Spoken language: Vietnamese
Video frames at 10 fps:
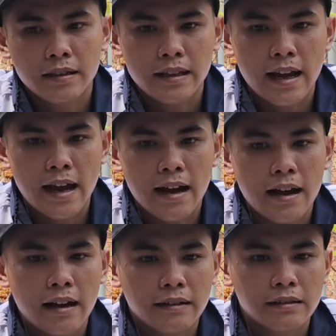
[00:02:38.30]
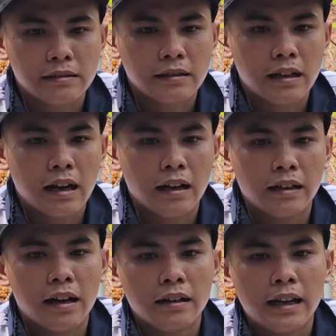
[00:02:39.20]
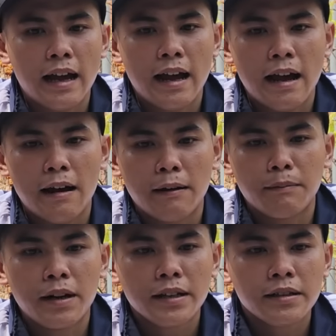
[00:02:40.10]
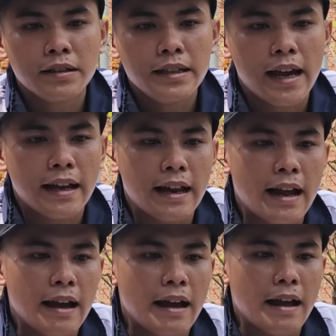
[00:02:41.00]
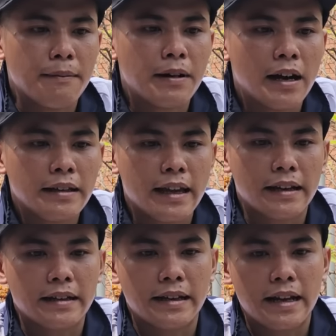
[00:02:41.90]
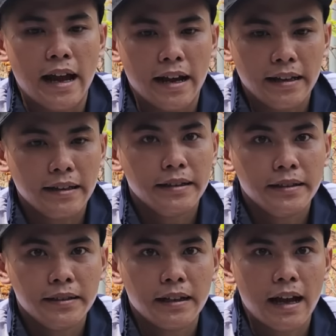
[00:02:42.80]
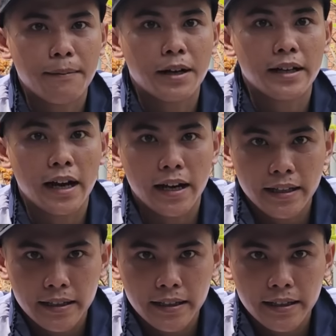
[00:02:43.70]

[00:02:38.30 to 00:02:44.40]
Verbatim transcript: Dạ, hồi đó là mới cưới về là em ở nhà rể. Em ở rể.